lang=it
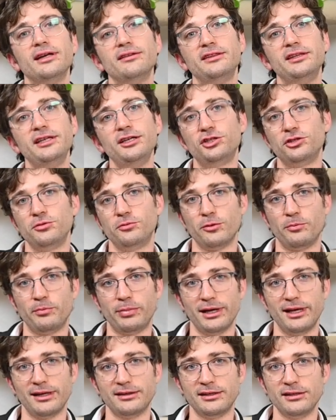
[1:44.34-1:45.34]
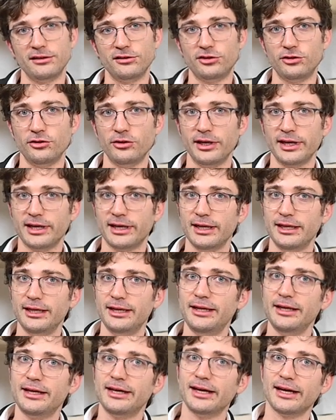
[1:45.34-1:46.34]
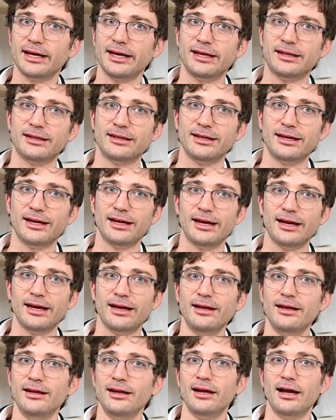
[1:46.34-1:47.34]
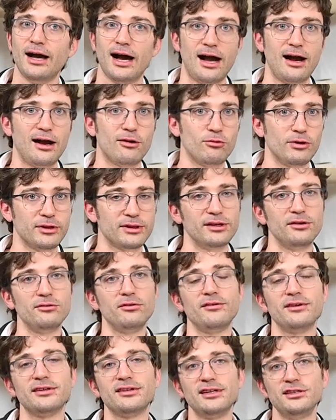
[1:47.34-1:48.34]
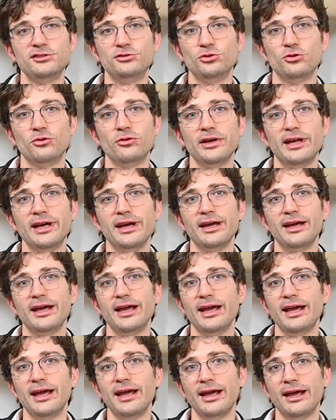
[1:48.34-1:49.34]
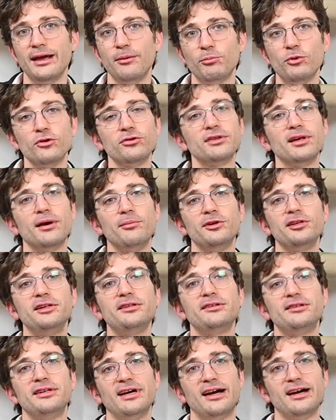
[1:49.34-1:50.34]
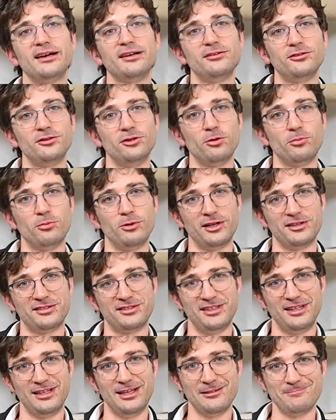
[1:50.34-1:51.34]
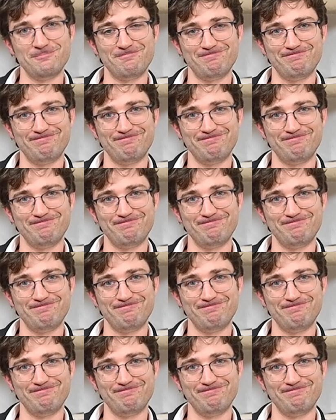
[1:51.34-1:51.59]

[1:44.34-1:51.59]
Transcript: in anticipo per l'attenzione che dedicherete a questa nuova stagione e possiamo iniziare dopo la sigla.